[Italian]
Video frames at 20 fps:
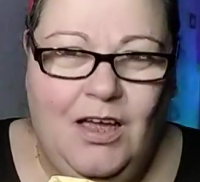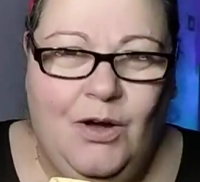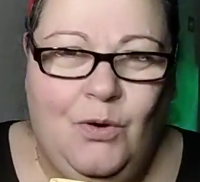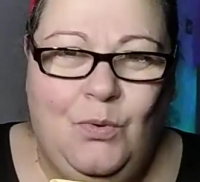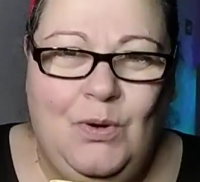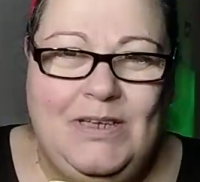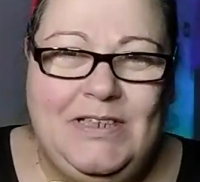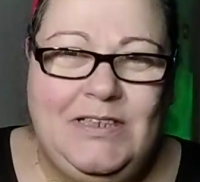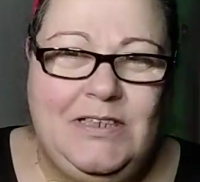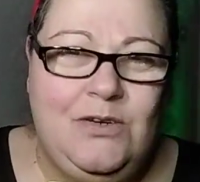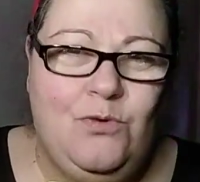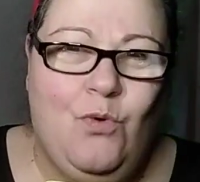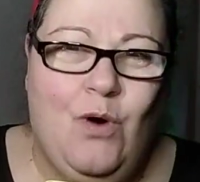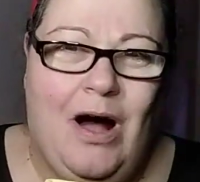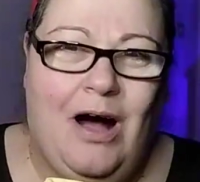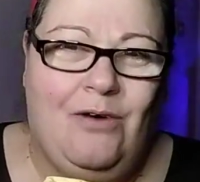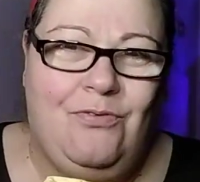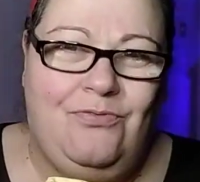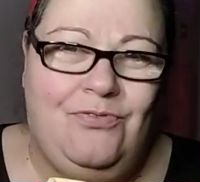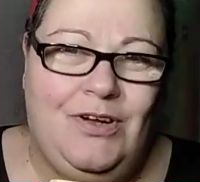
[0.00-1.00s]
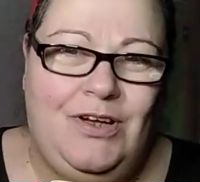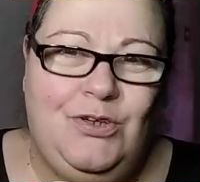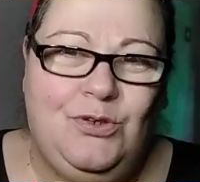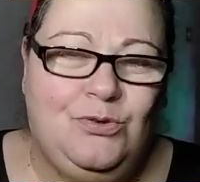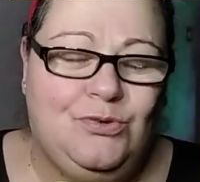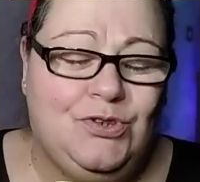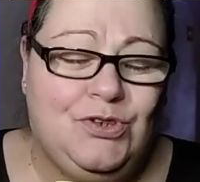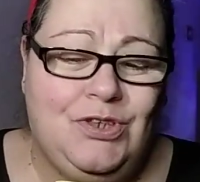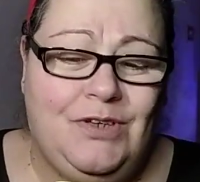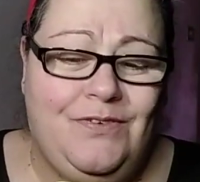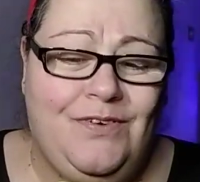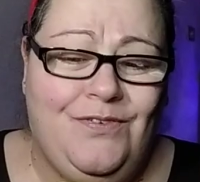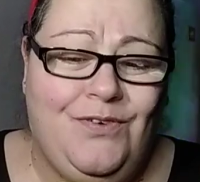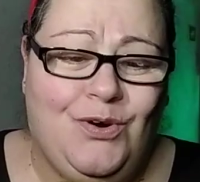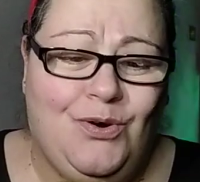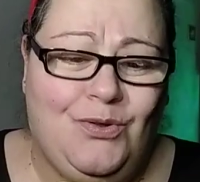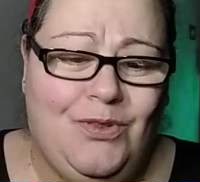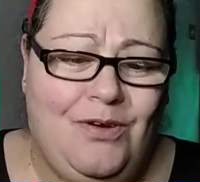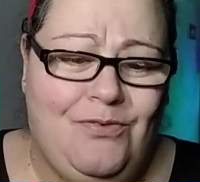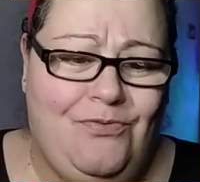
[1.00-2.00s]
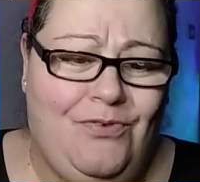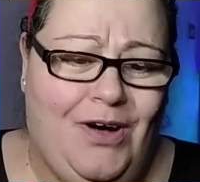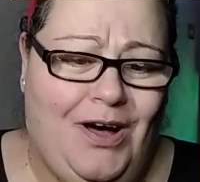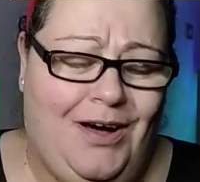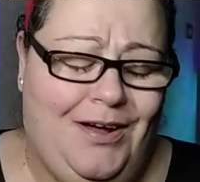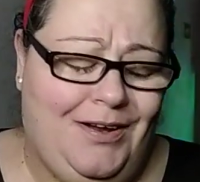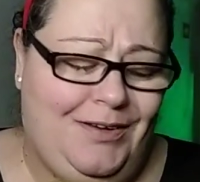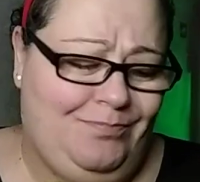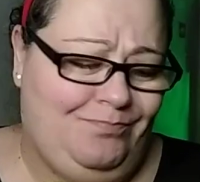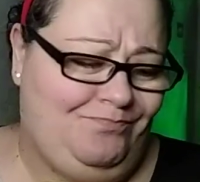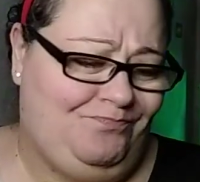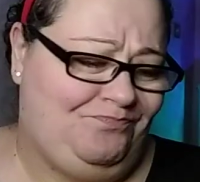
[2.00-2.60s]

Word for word: Questi waffle non sapevano da fare.